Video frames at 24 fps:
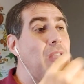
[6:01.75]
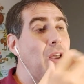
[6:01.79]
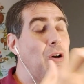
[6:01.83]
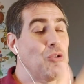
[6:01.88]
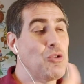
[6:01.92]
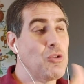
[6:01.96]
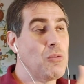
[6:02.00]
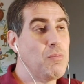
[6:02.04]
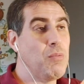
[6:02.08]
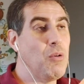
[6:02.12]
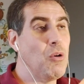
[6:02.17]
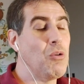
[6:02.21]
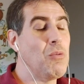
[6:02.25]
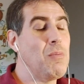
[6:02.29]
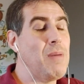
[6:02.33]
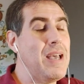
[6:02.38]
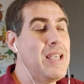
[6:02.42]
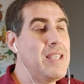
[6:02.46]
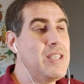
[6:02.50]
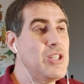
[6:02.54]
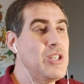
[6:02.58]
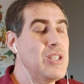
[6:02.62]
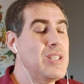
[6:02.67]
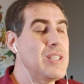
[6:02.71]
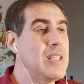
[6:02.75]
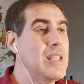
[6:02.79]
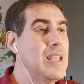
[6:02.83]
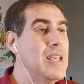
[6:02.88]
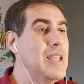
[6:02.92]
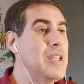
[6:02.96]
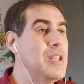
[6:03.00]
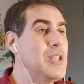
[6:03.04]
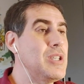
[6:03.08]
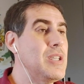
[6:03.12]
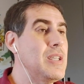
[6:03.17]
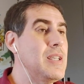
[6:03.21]
e a outra um pouco mais
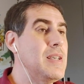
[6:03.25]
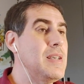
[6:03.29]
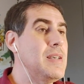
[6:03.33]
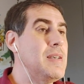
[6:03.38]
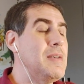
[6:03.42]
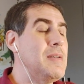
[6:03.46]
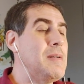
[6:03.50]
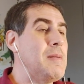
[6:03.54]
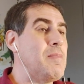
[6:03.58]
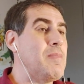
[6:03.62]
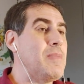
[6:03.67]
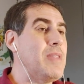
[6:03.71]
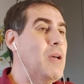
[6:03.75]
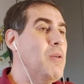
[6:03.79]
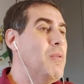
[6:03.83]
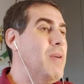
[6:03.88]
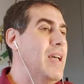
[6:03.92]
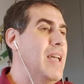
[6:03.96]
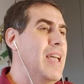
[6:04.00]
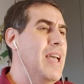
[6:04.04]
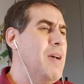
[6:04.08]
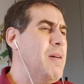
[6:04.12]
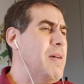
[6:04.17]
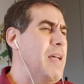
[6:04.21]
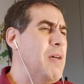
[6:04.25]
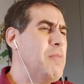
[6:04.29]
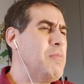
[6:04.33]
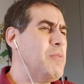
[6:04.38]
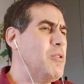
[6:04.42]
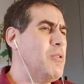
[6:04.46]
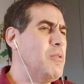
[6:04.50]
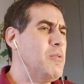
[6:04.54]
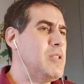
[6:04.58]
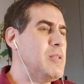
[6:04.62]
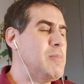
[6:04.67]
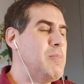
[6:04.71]
distante. Então é, é, é
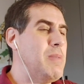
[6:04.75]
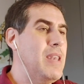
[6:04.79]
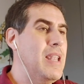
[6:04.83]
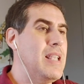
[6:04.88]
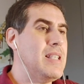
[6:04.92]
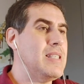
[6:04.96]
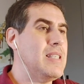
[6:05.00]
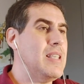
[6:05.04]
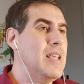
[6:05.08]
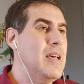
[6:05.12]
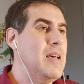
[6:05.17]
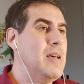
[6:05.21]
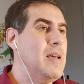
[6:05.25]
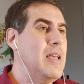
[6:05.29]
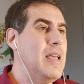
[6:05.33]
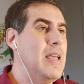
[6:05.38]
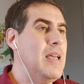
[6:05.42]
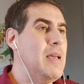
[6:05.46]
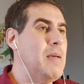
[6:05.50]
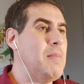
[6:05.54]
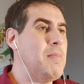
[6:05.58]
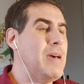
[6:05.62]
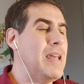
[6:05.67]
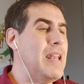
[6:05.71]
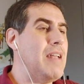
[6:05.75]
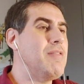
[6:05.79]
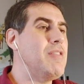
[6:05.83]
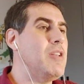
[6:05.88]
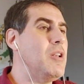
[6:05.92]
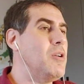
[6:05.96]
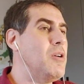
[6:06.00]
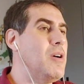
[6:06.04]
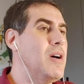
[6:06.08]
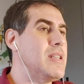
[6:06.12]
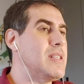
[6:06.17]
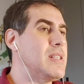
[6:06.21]
uma experiência é,
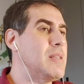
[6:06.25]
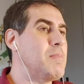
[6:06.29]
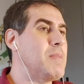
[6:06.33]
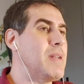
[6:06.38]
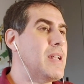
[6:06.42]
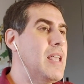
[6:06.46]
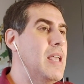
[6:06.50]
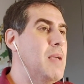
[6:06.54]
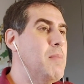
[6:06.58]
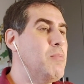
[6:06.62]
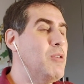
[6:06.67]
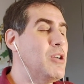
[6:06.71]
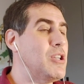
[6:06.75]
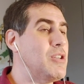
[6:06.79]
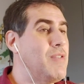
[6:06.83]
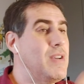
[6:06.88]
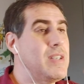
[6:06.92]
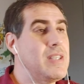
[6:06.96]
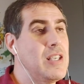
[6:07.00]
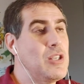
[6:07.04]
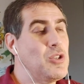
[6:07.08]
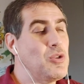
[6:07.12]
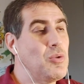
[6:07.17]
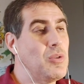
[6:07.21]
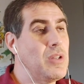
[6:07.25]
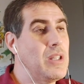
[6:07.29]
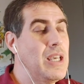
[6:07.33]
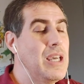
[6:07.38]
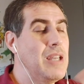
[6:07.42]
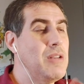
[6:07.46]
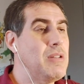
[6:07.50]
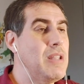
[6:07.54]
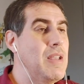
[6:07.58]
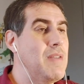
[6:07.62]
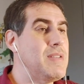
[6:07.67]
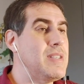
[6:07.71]
maravilhosa para quem pode fazer
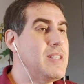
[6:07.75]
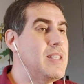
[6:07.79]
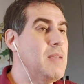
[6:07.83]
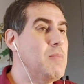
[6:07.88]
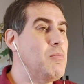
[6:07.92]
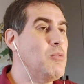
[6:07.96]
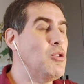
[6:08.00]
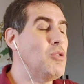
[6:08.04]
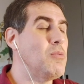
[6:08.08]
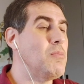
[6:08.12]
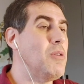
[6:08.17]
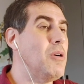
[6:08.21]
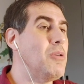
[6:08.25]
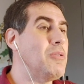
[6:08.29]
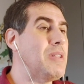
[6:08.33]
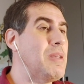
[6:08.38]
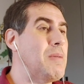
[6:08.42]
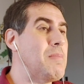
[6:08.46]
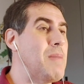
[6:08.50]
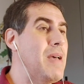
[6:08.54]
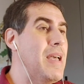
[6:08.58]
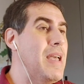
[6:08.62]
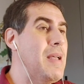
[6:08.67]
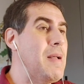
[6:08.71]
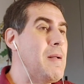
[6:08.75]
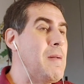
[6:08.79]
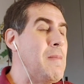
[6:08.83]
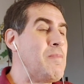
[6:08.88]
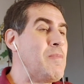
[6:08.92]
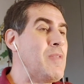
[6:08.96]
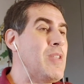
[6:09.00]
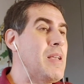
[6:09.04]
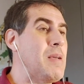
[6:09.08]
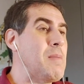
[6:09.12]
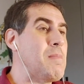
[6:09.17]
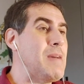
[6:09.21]
estudando, deve ser muito bom também.
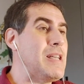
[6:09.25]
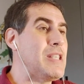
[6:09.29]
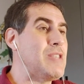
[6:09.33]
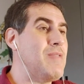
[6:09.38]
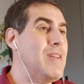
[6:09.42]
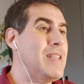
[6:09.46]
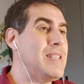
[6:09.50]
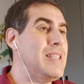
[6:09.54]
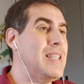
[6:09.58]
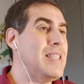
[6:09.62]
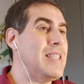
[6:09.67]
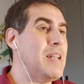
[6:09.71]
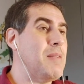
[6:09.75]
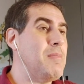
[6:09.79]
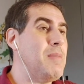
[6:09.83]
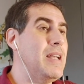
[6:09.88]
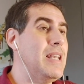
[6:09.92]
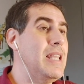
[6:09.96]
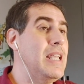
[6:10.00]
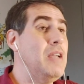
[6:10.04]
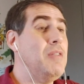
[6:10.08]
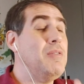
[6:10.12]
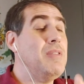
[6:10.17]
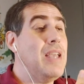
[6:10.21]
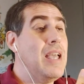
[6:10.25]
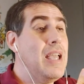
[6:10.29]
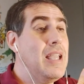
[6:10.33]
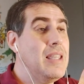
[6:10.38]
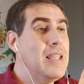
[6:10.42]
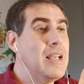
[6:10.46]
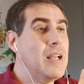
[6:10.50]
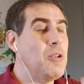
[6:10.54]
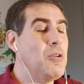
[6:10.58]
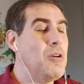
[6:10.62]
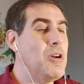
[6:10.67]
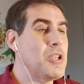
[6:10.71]
Mas fazer trabalhando e
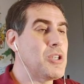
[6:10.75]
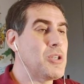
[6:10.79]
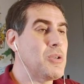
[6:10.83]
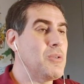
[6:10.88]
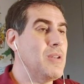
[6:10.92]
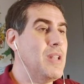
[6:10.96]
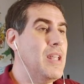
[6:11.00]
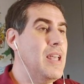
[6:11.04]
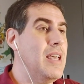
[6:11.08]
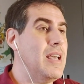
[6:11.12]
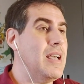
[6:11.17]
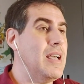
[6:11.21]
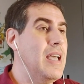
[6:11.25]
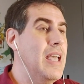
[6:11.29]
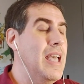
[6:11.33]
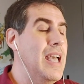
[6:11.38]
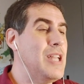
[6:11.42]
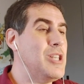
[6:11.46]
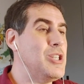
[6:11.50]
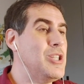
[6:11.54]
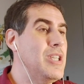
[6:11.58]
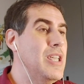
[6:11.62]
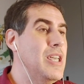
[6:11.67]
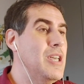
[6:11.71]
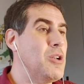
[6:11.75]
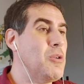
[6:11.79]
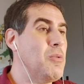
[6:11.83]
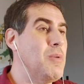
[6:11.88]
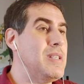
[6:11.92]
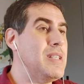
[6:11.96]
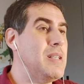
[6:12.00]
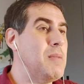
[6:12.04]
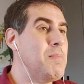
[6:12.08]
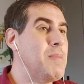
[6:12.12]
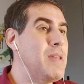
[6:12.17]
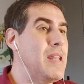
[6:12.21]
ainda, lógico, né, ganhar dinheiro
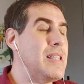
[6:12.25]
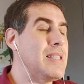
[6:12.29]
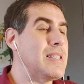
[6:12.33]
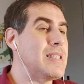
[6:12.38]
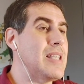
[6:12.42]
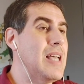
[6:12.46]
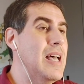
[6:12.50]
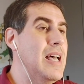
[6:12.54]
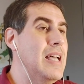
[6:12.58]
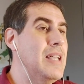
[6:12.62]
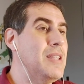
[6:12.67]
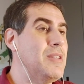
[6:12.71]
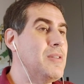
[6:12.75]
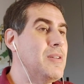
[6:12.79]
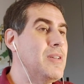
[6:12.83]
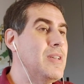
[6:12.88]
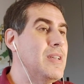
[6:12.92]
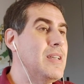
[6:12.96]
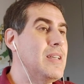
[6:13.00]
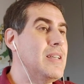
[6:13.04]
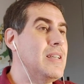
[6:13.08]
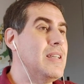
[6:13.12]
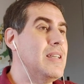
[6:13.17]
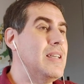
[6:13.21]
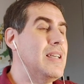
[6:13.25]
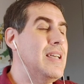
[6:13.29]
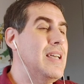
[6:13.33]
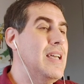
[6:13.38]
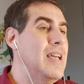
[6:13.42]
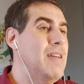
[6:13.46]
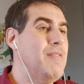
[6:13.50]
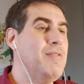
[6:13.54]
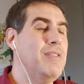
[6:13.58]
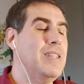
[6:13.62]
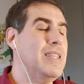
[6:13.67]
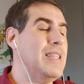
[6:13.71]
com esse aprendizado
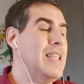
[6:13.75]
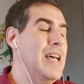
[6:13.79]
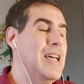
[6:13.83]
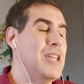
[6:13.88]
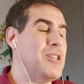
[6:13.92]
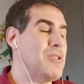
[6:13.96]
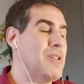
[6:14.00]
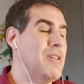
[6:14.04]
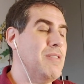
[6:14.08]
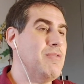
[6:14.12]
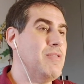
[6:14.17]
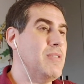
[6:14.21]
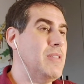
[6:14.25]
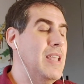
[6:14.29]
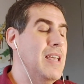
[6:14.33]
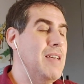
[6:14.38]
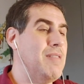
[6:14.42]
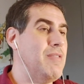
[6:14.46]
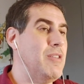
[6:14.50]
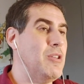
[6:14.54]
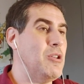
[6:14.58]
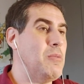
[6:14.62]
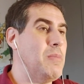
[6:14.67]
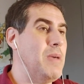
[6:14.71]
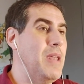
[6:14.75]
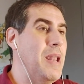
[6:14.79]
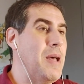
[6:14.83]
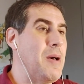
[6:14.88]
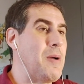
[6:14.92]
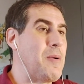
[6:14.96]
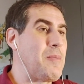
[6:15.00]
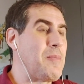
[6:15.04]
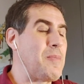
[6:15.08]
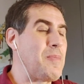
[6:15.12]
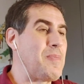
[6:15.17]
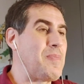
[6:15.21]
é, é fantástico, é
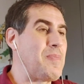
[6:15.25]
fenomenal.